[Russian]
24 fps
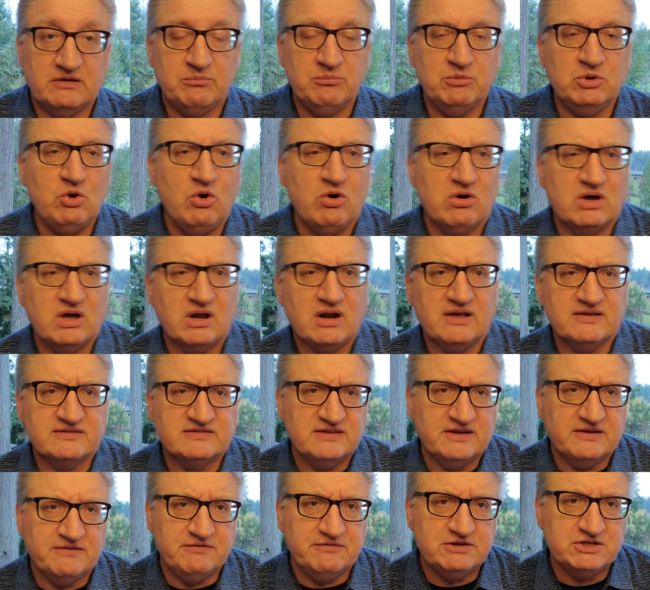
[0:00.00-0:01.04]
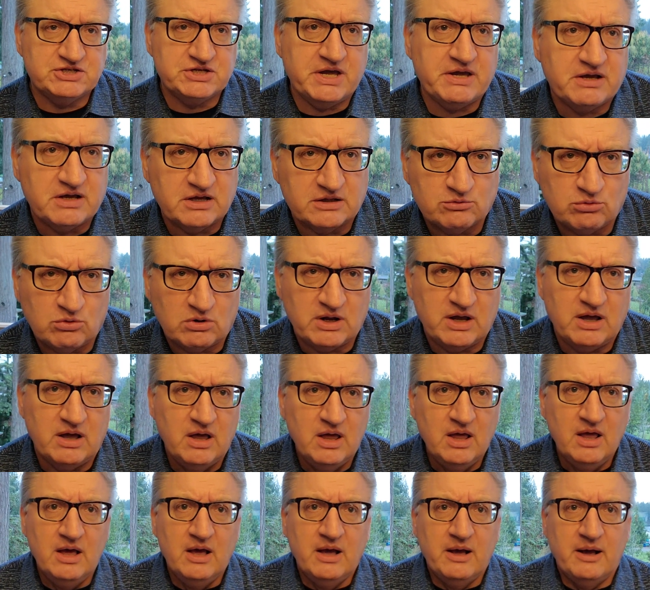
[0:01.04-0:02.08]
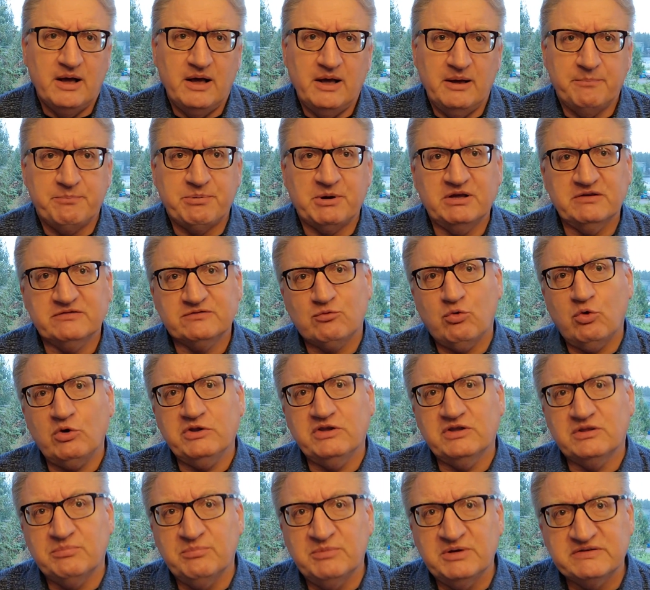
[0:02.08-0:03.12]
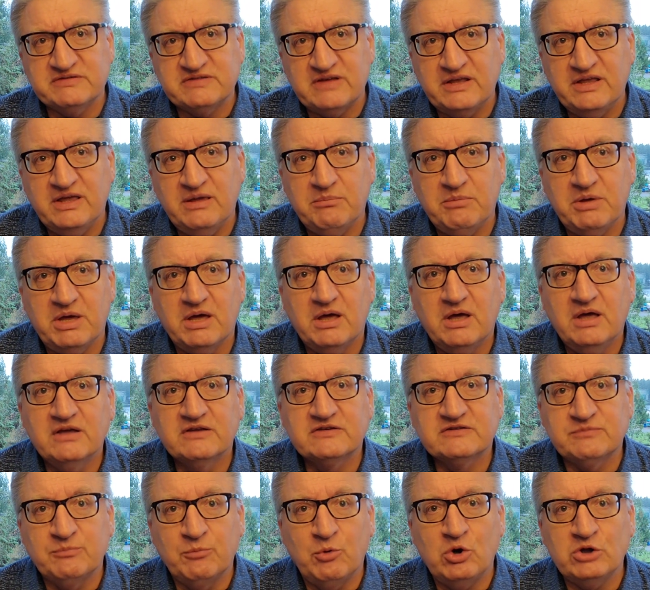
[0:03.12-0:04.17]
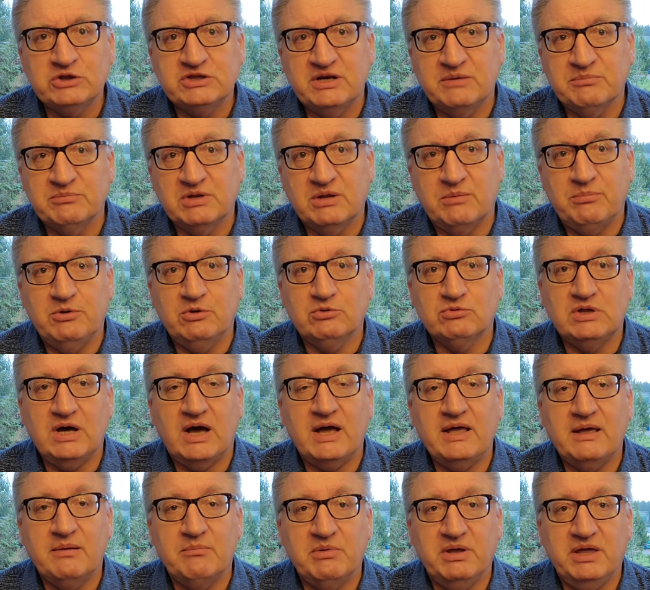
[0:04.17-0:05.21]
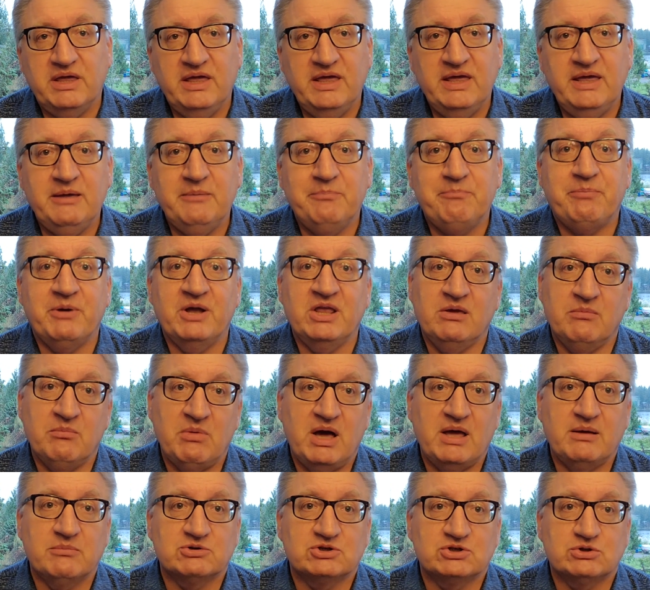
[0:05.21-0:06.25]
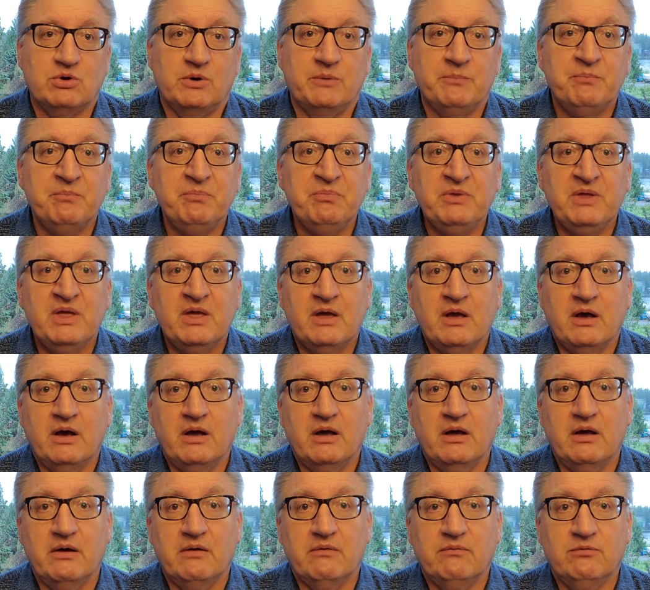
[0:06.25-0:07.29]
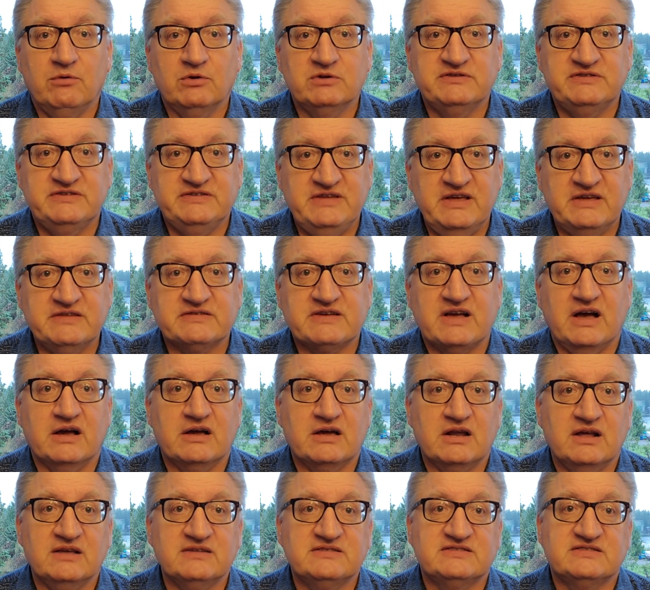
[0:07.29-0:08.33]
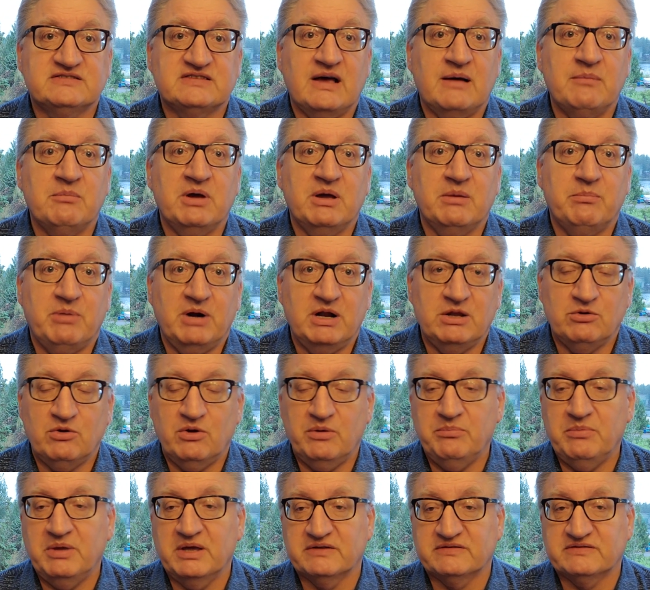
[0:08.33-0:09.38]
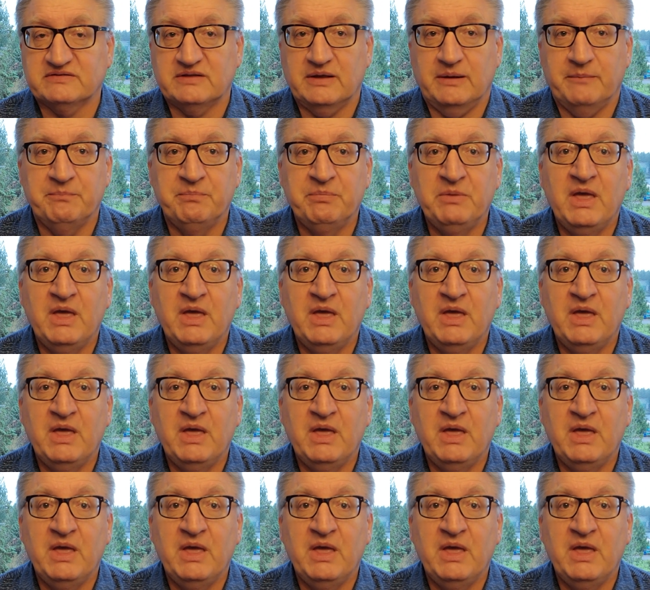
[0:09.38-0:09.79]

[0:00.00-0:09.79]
Много разных вещей, которые э, происходят, мы за ними смотрим, наблюдаем и понимаем, что вот здесь как раз самое больное место.